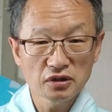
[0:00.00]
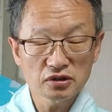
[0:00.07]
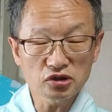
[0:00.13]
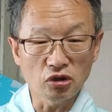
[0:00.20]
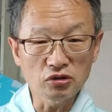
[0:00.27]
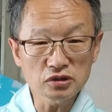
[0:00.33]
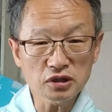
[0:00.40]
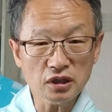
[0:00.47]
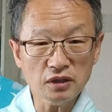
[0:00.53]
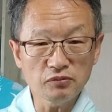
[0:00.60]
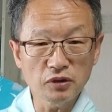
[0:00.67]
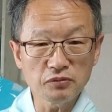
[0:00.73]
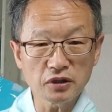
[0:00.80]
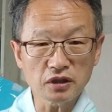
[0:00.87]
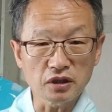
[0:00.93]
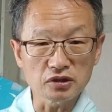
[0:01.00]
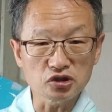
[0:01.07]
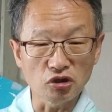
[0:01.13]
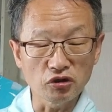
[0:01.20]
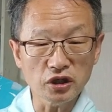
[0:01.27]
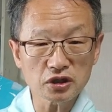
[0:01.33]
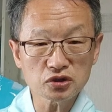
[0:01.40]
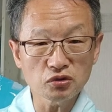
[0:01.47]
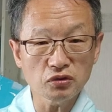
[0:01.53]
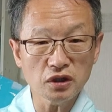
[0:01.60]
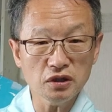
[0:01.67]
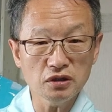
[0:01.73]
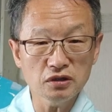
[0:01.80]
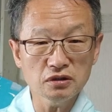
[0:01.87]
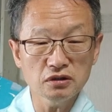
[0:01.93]
정자가 뭡니까? 정액 속에
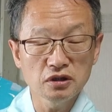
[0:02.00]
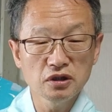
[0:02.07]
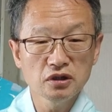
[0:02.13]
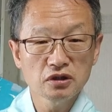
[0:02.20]
있는